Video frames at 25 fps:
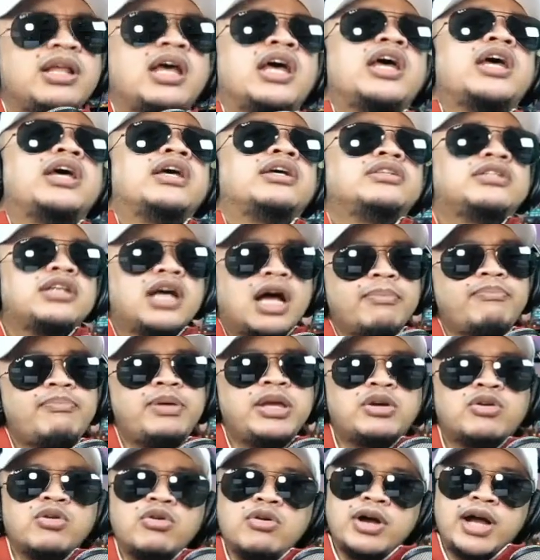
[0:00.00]
th
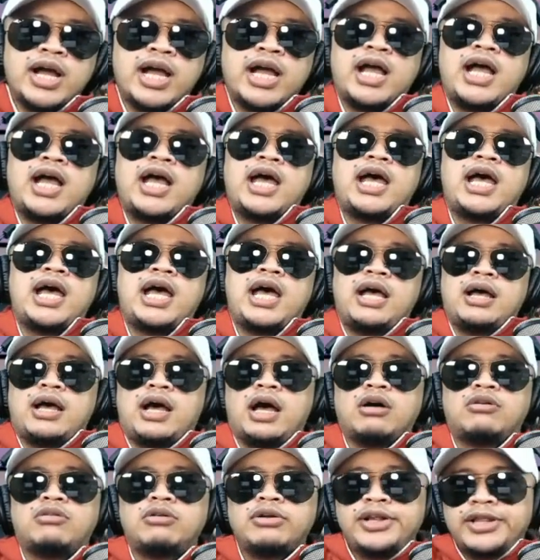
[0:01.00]
Sabi ko nga,
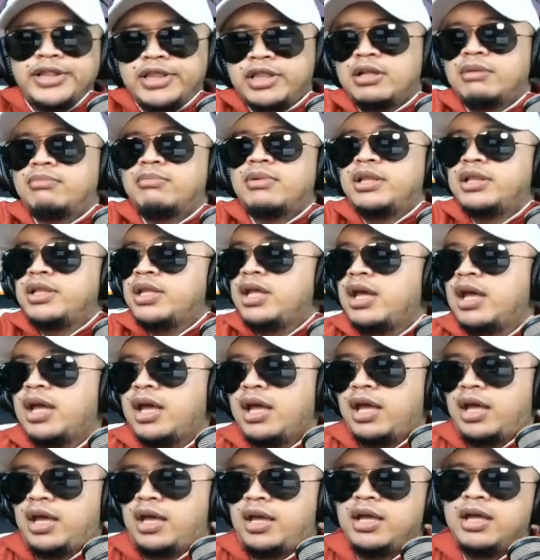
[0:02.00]
ang kulit naman
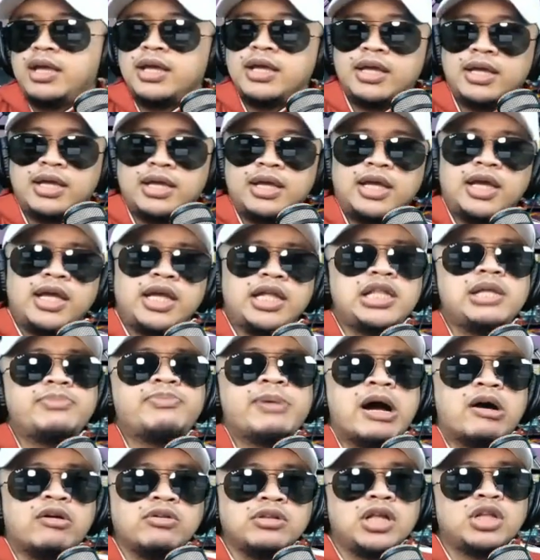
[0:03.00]
eh.
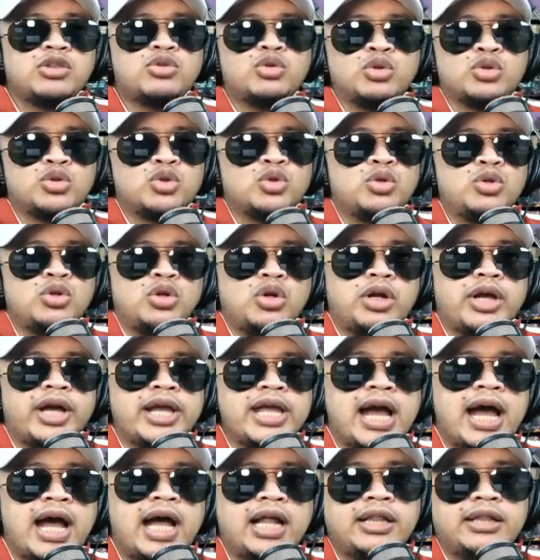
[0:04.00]
Hindi pa ako natutulog
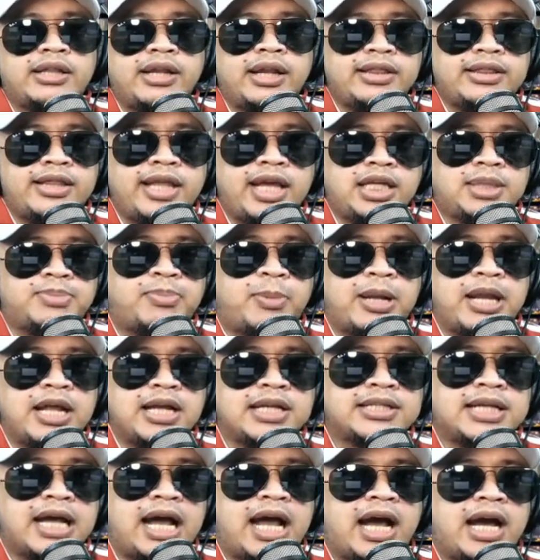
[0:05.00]
kaya 100 days pa
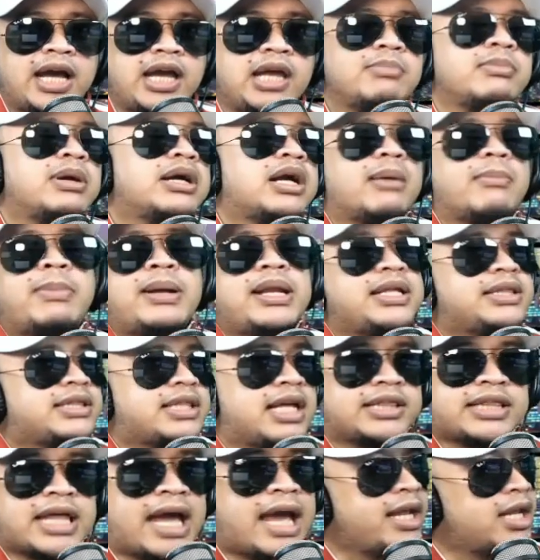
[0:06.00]
lang sa akin. Magkabalik
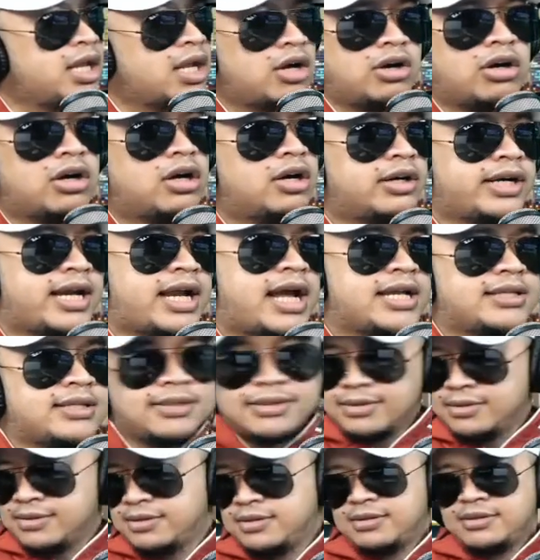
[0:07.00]
na tayo ng oras.
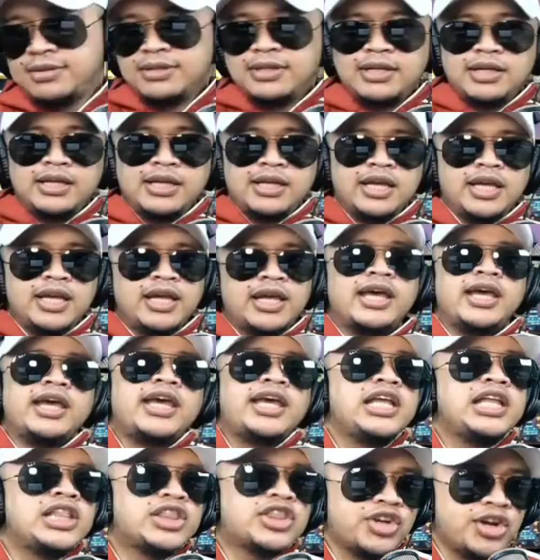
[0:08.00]

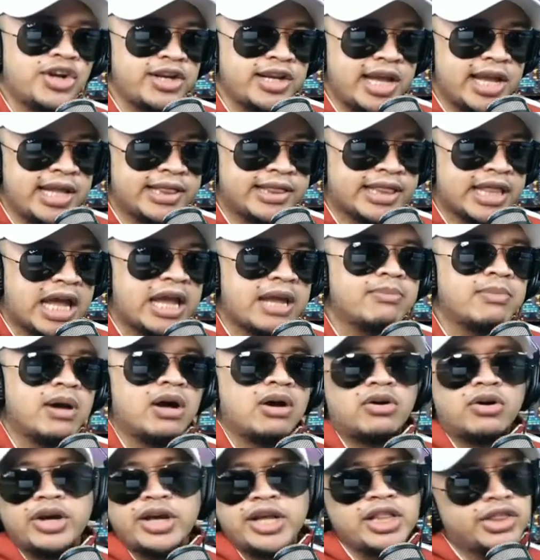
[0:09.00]
Internet
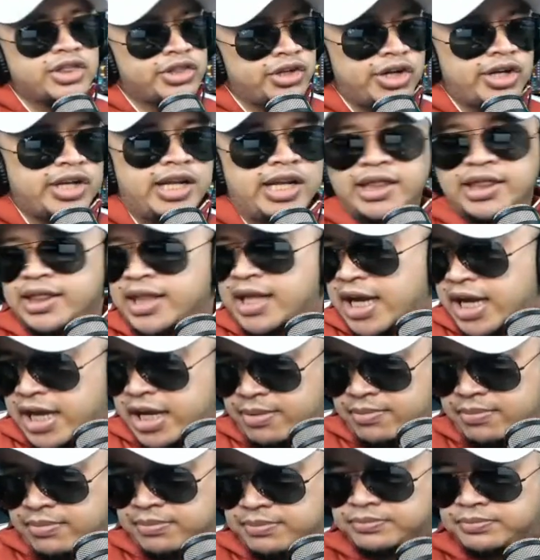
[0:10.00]
time ako, internet
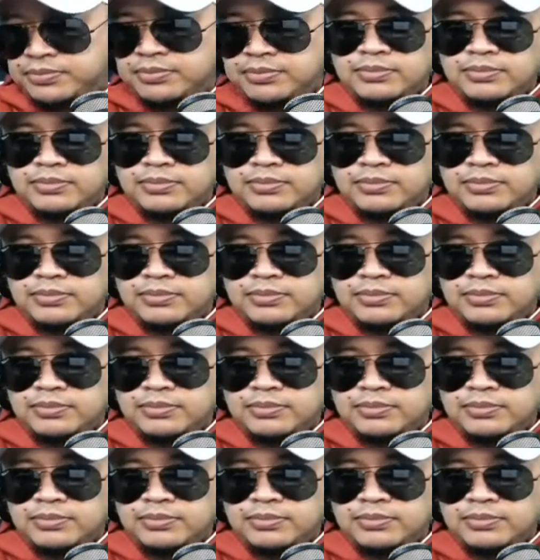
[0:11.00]
time.